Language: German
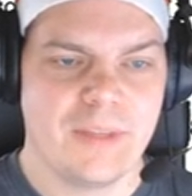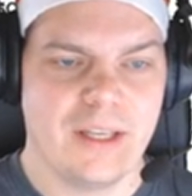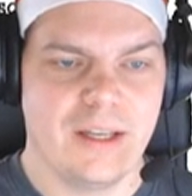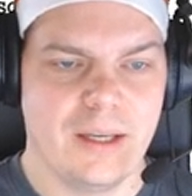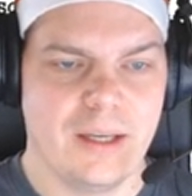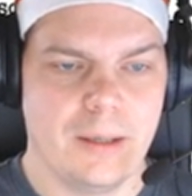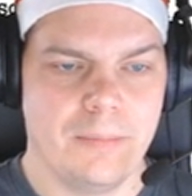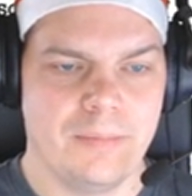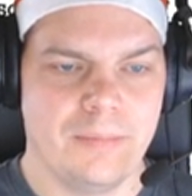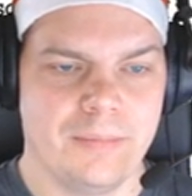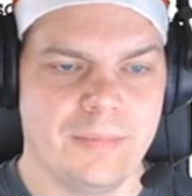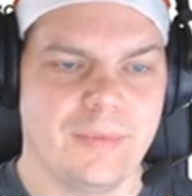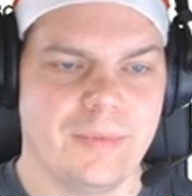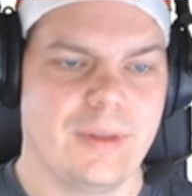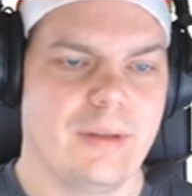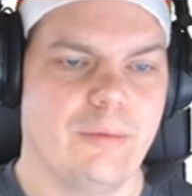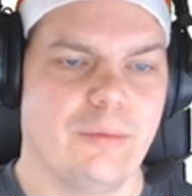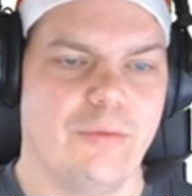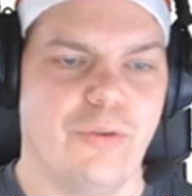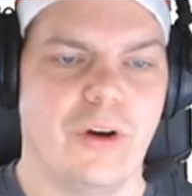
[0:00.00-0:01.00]
Ähm,
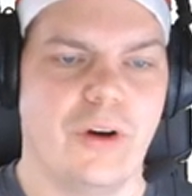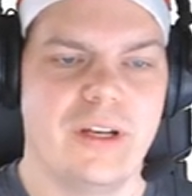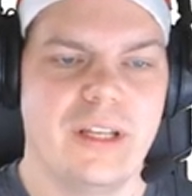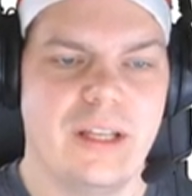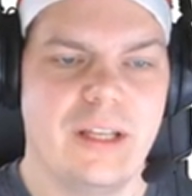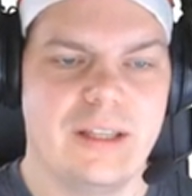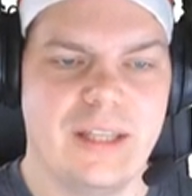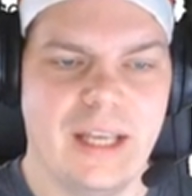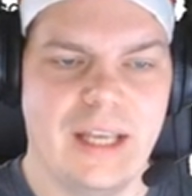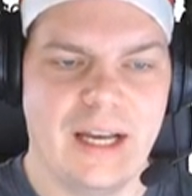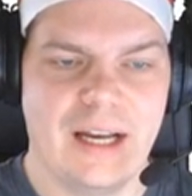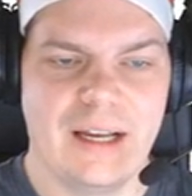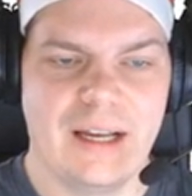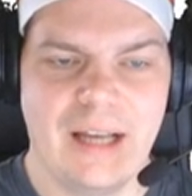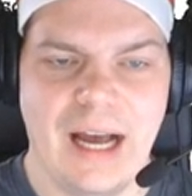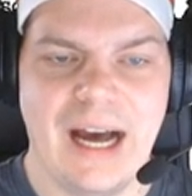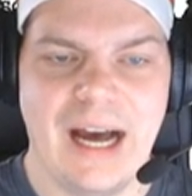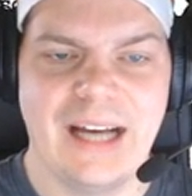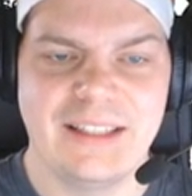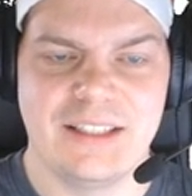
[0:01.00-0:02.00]
von der
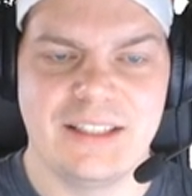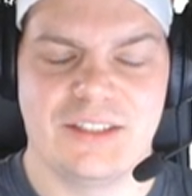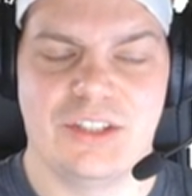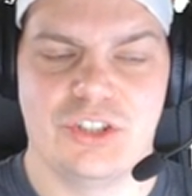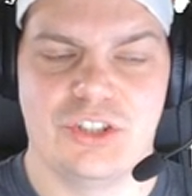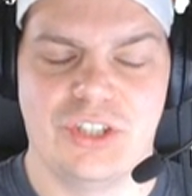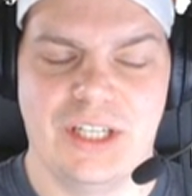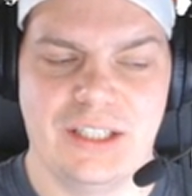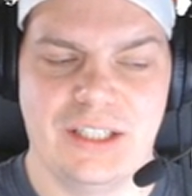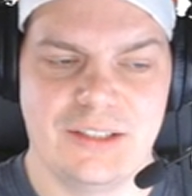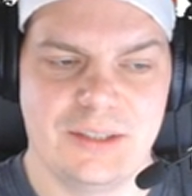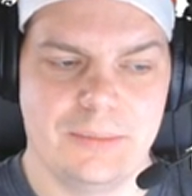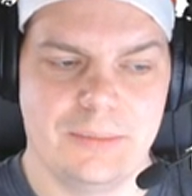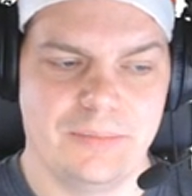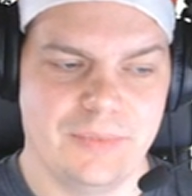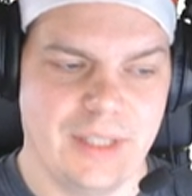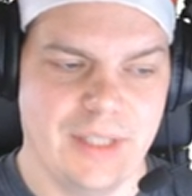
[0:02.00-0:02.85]
Art des Geschenks.